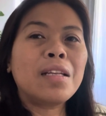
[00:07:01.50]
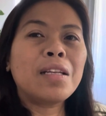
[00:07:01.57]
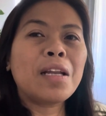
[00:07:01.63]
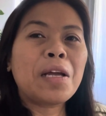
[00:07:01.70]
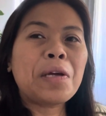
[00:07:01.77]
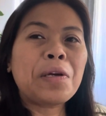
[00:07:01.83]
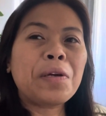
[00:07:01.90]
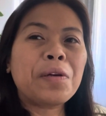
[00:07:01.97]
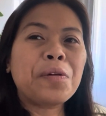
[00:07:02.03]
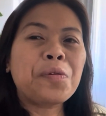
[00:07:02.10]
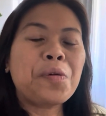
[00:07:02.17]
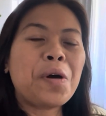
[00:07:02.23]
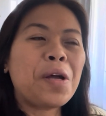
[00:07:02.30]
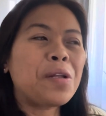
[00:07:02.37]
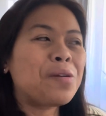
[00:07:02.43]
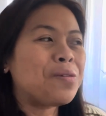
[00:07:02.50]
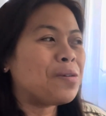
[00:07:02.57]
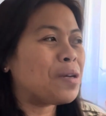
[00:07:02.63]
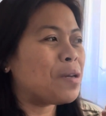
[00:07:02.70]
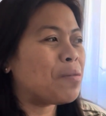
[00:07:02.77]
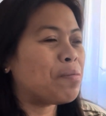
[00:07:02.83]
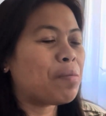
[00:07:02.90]
uh, kuan ko
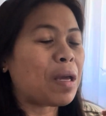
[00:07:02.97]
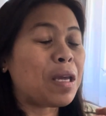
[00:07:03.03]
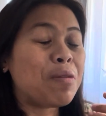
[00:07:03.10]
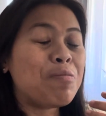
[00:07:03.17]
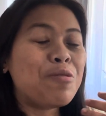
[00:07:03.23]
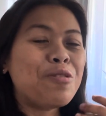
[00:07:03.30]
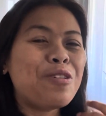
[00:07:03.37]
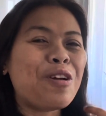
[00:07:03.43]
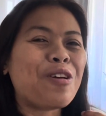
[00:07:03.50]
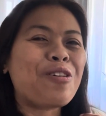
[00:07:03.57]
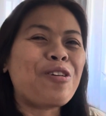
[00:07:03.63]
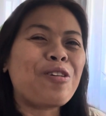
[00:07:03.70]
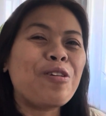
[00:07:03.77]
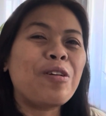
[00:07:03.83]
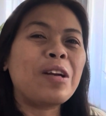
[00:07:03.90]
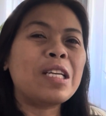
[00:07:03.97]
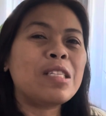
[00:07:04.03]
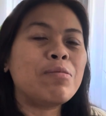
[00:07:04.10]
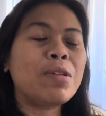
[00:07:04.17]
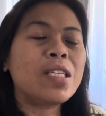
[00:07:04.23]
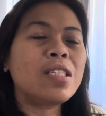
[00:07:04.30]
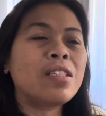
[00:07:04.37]
paibog na ko akong
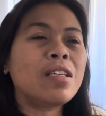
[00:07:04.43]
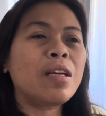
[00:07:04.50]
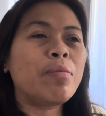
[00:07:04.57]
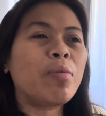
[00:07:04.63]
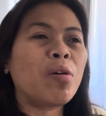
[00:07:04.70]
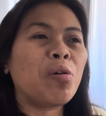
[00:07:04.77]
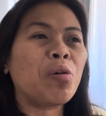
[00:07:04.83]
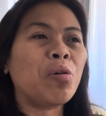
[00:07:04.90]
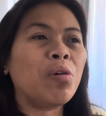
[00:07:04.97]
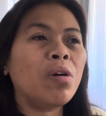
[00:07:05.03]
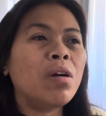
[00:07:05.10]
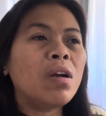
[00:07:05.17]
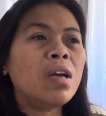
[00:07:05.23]
Christmas tree pero